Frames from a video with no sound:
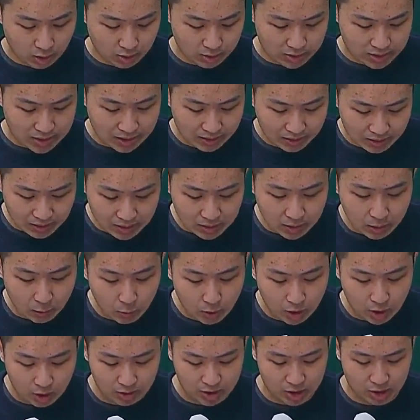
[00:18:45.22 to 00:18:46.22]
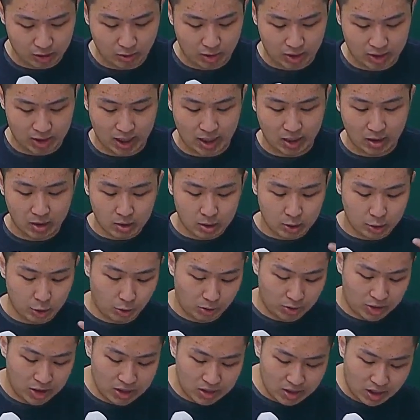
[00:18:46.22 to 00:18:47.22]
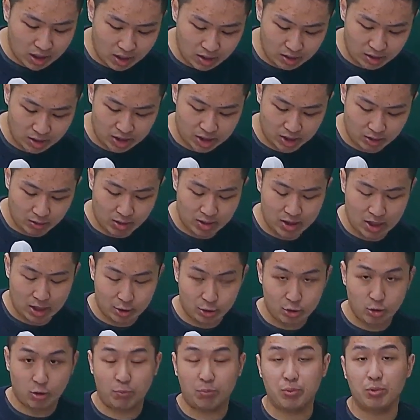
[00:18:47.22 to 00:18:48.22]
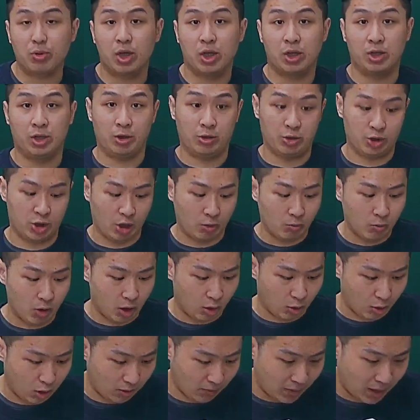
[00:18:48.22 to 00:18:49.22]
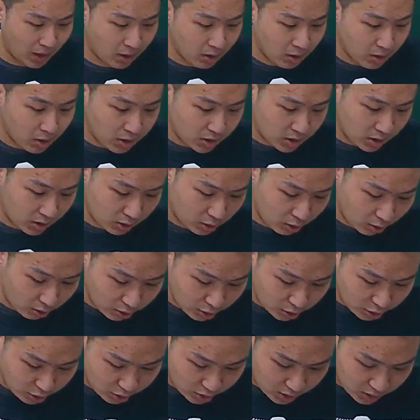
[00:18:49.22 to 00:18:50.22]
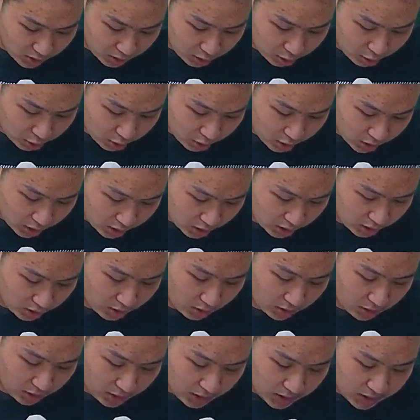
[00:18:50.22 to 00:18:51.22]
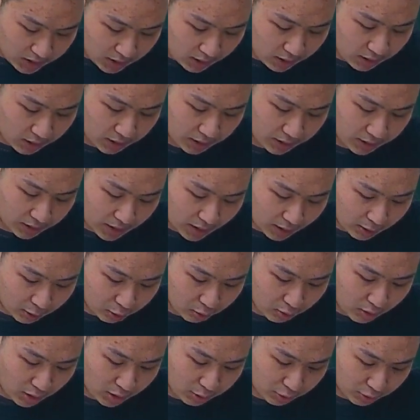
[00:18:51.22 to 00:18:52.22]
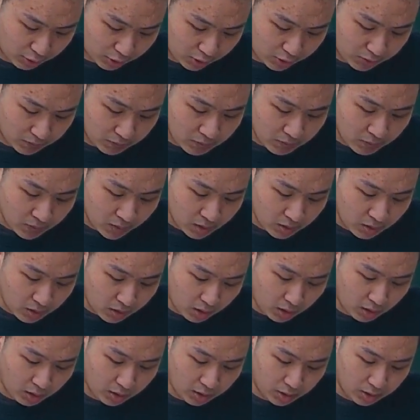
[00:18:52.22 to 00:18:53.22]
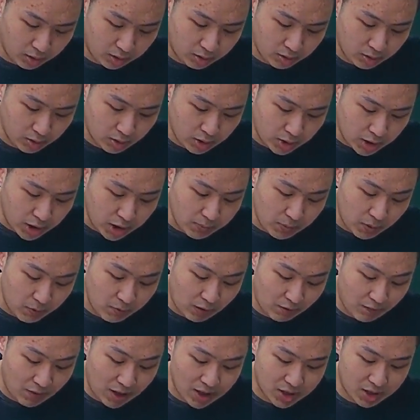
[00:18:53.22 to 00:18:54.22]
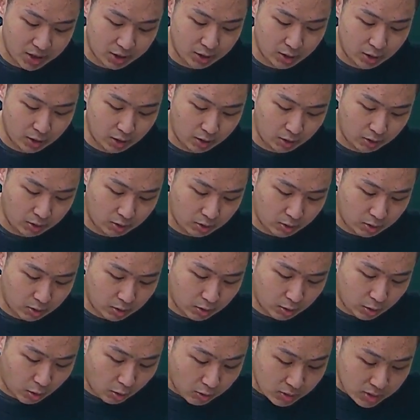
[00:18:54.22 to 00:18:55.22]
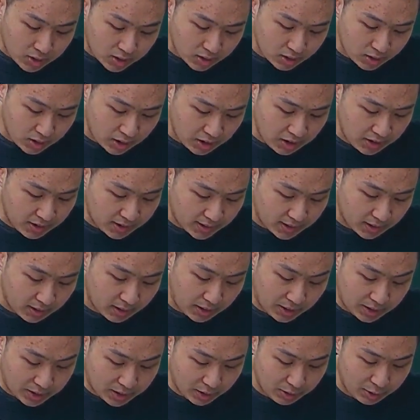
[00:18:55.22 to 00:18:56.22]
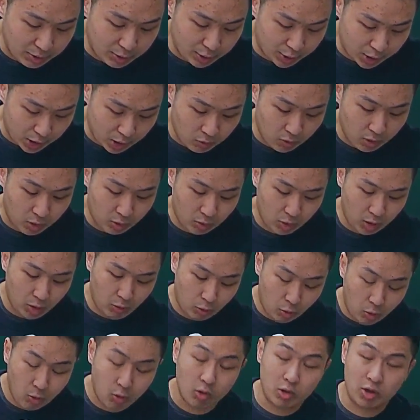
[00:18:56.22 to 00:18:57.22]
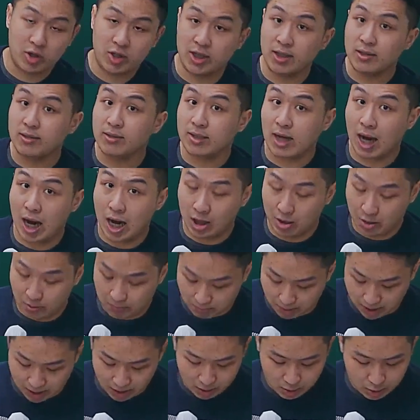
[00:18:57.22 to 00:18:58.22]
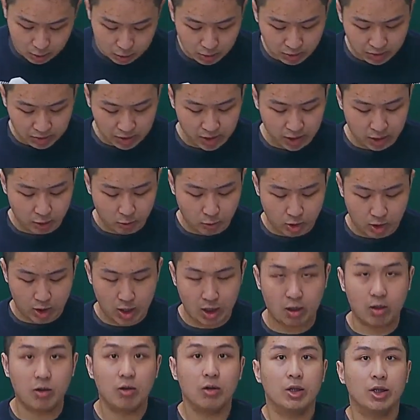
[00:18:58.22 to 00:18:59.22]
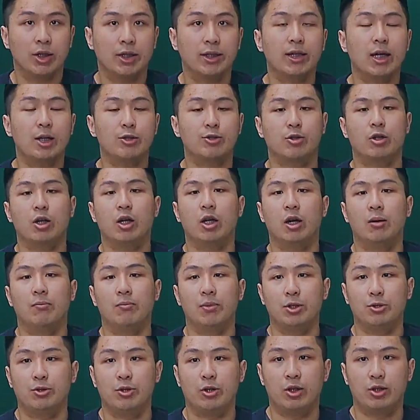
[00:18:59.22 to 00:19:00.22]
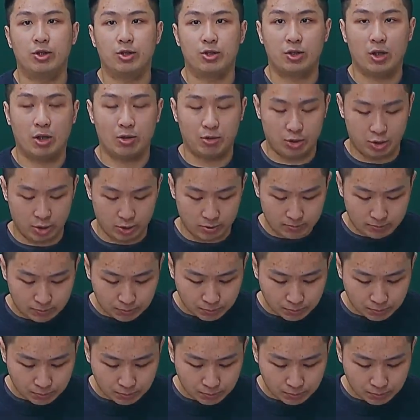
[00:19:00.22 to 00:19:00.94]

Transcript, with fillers: 在第一个问号情况下有监察人的情况下，就不可能有审委会嘛。这个从14之4的1项可以看出来，就是依本法发行的公司应择一甚至审委会或监察人嘛。所以第一个问号应该就可以很明确的知道是